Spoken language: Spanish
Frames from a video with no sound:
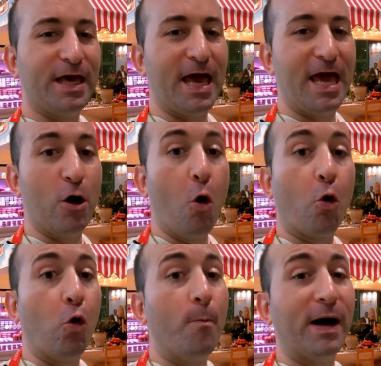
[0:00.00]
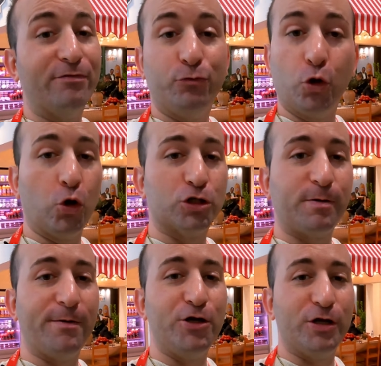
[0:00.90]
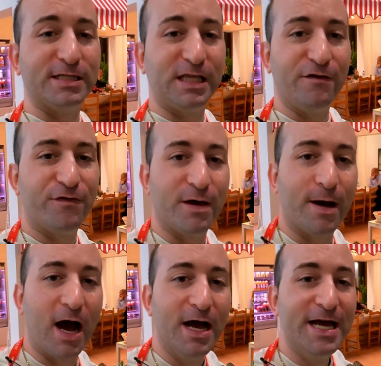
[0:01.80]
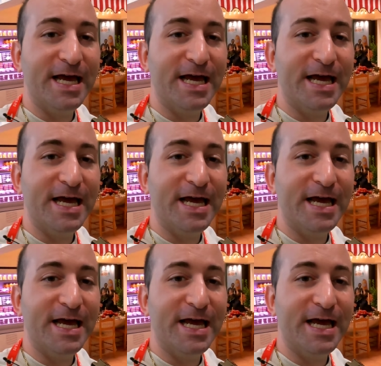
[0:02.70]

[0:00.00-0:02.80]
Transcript: Eh, ocupan todos los pabellones de IFEMA